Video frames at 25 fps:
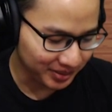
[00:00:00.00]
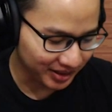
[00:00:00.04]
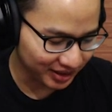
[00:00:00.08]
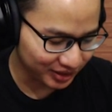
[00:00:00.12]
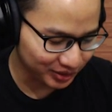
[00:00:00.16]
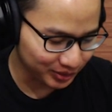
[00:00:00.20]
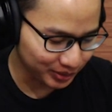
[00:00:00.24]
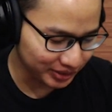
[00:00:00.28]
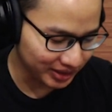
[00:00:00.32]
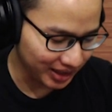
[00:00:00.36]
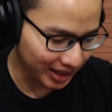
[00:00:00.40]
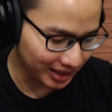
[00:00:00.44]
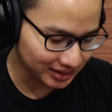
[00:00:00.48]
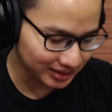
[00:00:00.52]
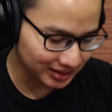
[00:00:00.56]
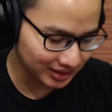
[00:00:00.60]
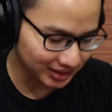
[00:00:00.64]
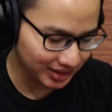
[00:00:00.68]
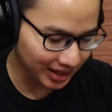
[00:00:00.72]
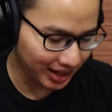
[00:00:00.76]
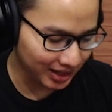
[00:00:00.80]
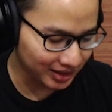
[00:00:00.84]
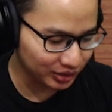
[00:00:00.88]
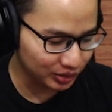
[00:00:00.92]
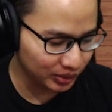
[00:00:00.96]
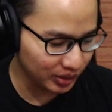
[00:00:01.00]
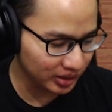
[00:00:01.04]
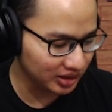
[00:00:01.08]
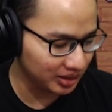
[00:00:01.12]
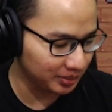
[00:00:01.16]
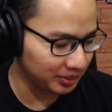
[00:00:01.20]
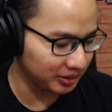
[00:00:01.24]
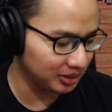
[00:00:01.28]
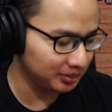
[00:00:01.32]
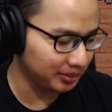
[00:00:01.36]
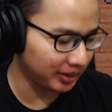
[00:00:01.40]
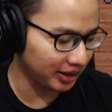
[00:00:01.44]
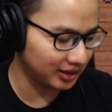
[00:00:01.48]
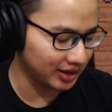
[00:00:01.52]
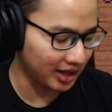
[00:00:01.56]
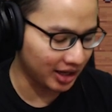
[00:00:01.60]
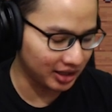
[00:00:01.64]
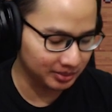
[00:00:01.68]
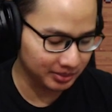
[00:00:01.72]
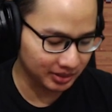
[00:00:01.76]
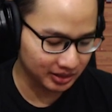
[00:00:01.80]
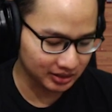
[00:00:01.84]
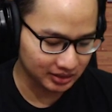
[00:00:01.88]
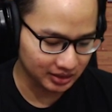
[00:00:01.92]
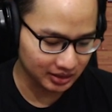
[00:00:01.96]
Pakai duit asli ya. Ada juga yang dapetin pakai
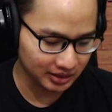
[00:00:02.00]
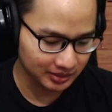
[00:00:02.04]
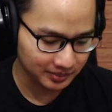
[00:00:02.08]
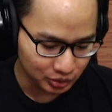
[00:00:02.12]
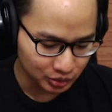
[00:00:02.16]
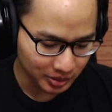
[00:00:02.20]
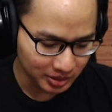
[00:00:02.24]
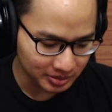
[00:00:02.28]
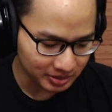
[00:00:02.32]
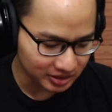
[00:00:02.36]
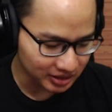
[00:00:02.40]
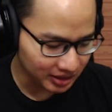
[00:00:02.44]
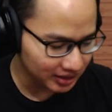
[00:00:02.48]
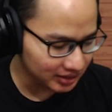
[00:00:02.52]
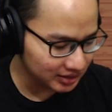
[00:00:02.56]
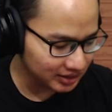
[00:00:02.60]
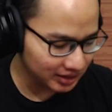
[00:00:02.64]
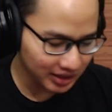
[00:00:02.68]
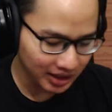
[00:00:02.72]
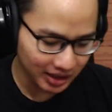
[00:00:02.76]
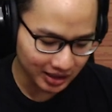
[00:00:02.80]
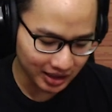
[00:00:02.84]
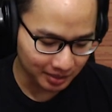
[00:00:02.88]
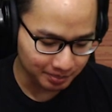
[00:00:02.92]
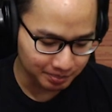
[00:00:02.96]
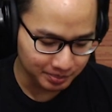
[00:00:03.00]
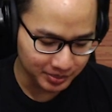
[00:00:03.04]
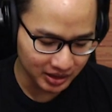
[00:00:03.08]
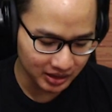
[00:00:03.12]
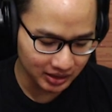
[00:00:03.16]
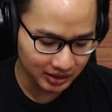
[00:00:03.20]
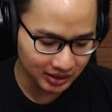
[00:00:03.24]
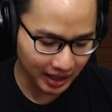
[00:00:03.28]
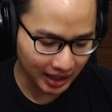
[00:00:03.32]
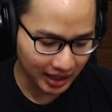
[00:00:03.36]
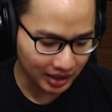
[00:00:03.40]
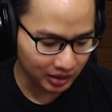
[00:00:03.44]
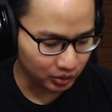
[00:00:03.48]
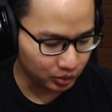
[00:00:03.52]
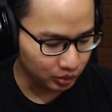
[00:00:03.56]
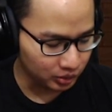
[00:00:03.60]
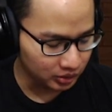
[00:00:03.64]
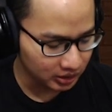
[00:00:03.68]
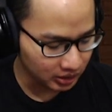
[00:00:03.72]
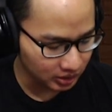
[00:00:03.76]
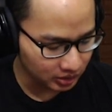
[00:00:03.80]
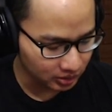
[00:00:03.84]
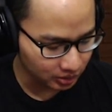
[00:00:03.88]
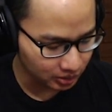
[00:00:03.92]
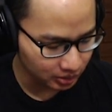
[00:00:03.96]
diamond sih. Cuman masalahnya di sini nggak ada bin
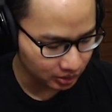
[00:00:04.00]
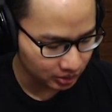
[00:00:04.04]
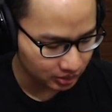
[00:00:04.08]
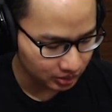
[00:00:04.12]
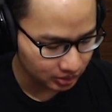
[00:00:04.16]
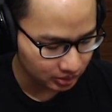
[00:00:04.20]
akunnya dong.